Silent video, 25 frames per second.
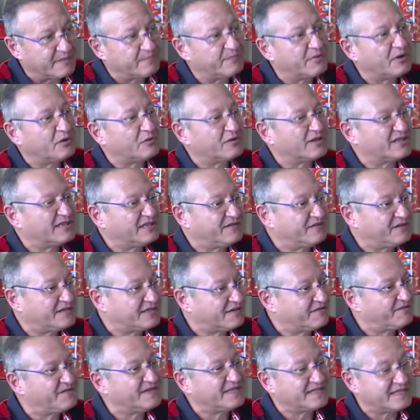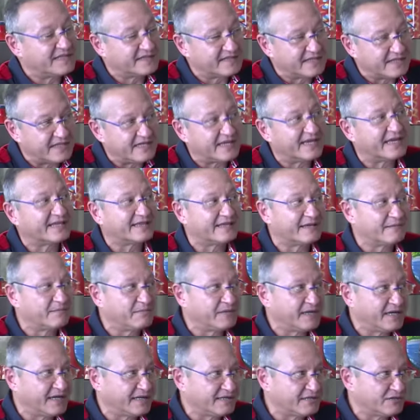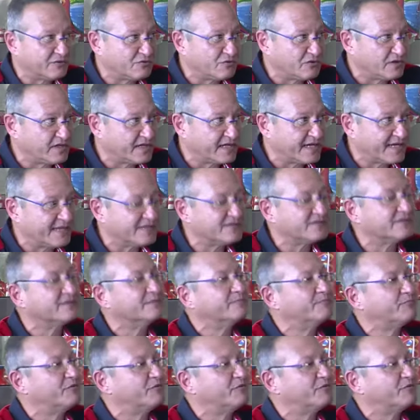poi un'attività fisica dedicata, mirata sul caso,